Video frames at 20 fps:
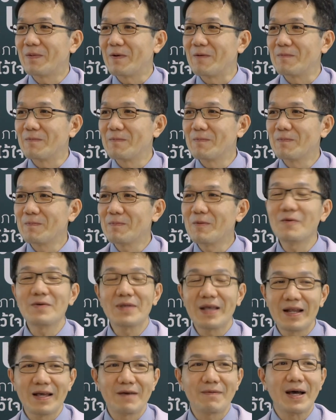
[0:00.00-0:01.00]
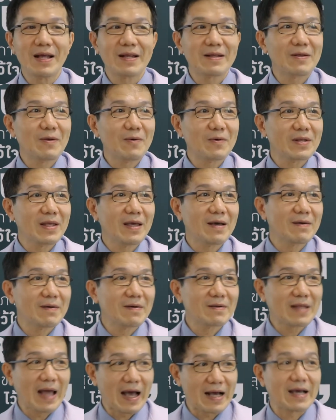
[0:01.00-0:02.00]
ผมพูดได้เลยว่าโรคเนี้ย
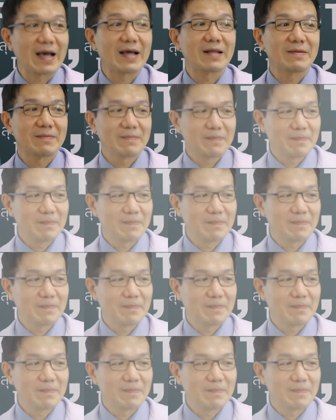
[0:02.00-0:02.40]
ต่างกัน